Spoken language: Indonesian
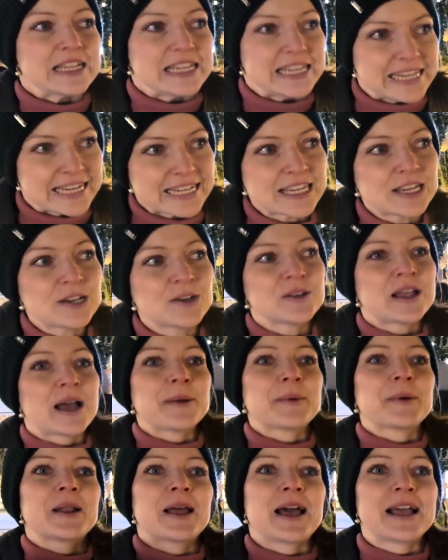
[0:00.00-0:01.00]
ini udah
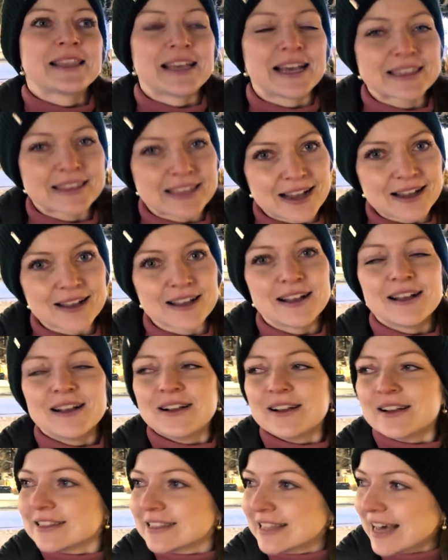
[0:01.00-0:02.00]
mulai datang
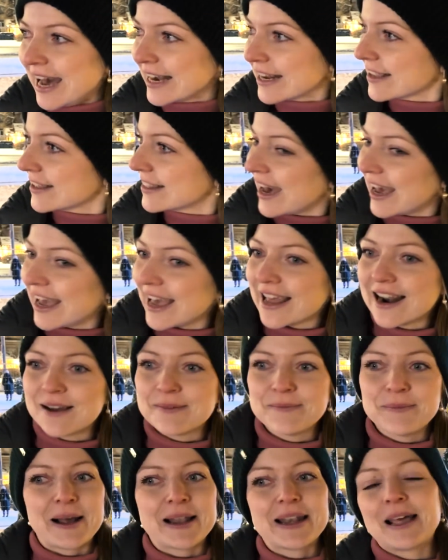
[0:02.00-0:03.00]
dari
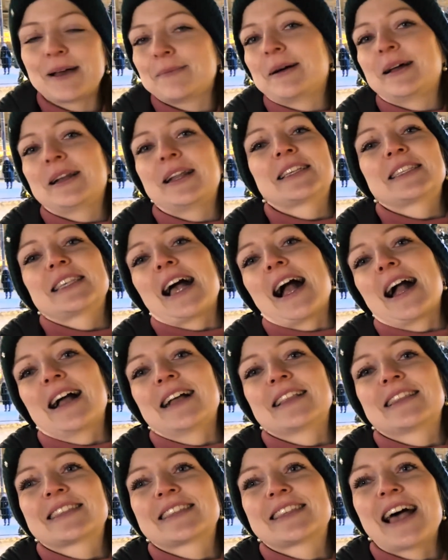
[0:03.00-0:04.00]
daerah mana-mana
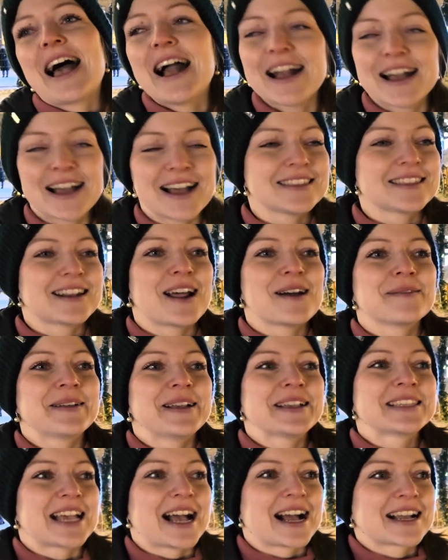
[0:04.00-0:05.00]
sangat sangat
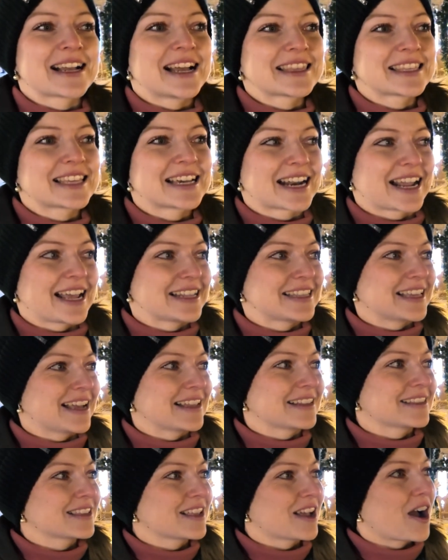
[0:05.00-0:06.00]
ramai, sangat keren
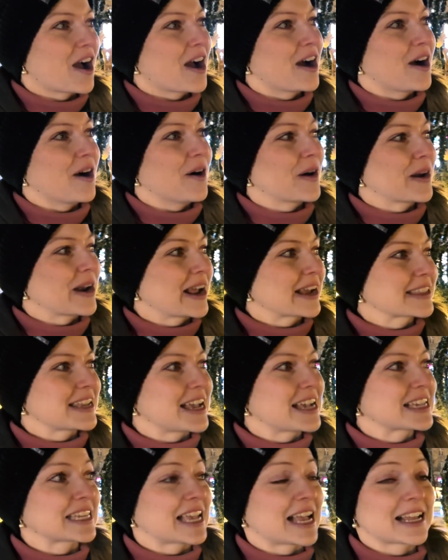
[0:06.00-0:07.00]
dan uh,
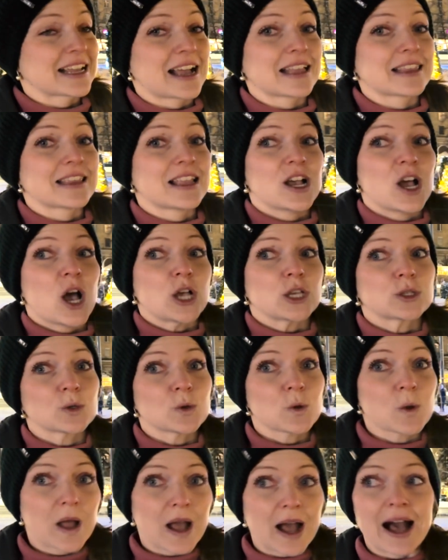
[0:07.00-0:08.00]
orangnya sangat
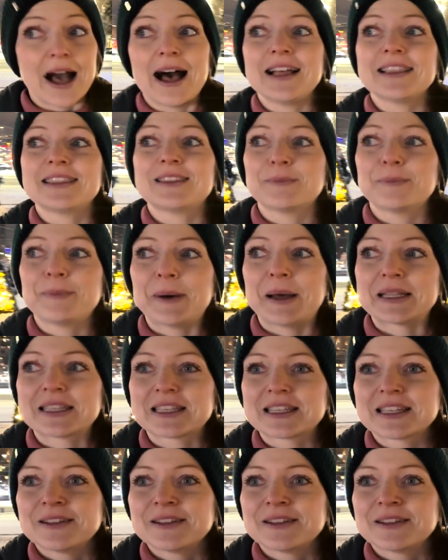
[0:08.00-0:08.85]
suka tempat